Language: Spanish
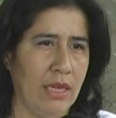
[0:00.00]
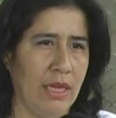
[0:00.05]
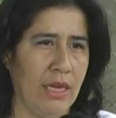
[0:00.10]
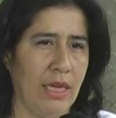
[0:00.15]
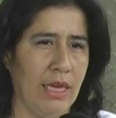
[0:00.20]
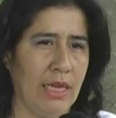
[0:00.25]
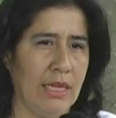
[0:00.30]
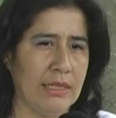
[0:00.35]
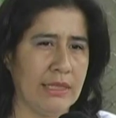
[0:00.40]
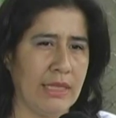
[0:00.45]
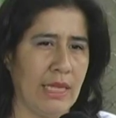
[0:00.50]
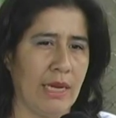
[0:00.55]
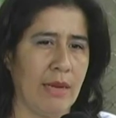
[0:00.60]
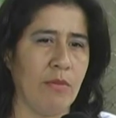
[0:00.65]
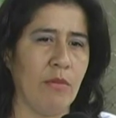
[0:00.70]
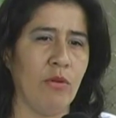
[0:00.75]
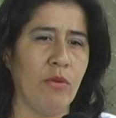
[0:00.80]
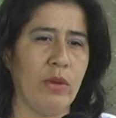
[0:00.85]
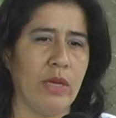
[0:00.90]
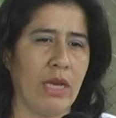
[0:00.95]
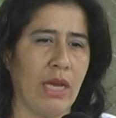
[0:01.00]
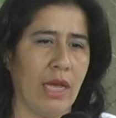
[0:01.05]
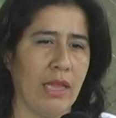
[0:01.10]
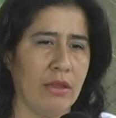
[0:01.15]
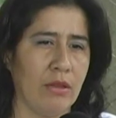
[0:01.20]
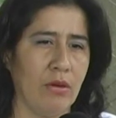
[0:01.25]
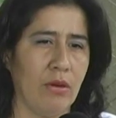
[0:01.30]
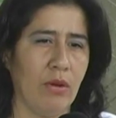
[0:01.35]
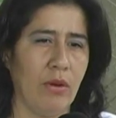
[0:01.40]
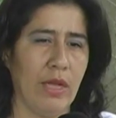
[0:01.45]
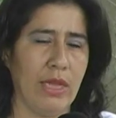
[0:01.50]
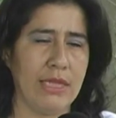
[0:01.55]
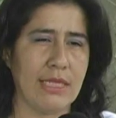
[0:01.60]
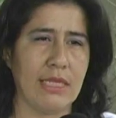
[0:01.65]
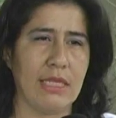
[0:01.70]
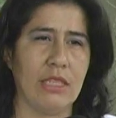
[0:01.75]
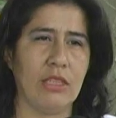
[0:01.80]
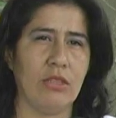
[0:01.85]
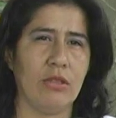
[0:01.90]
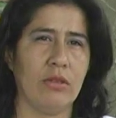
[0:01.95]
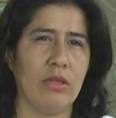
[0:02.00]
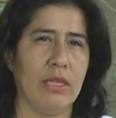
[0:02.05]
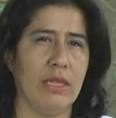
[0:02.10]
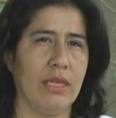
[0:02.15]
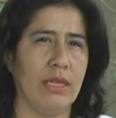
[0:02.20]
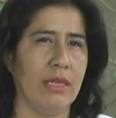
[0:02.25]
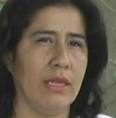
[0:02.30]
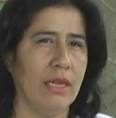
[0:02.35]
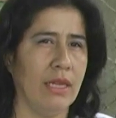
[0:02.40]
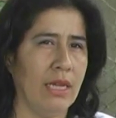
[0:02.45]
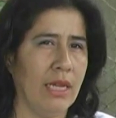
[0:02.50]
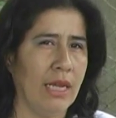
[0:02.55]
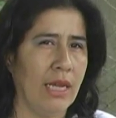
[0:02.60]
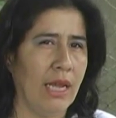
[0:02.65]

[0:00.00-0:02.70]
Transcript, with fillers: Eh, estaremos ubicando el sitio en,